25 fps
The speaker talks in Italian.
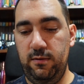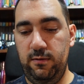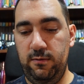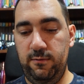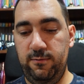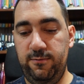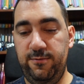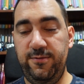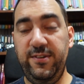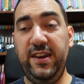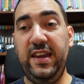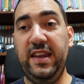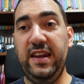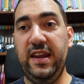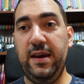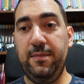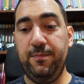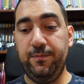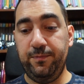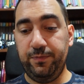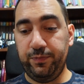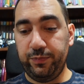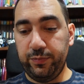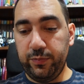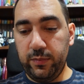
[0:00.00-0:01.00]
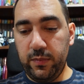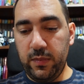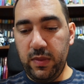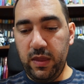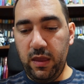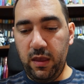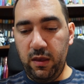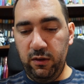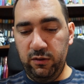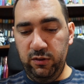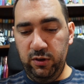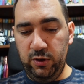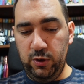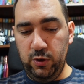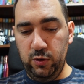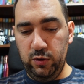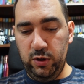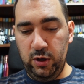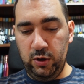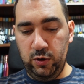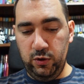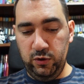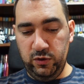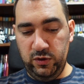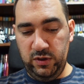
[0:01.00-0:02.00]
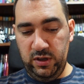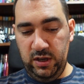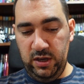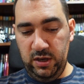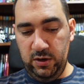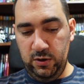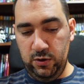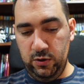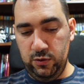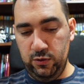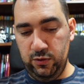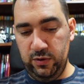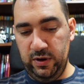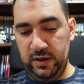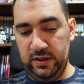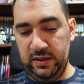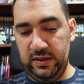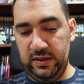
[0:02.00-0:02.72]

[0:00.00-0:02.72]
Fine. Si chiude così con una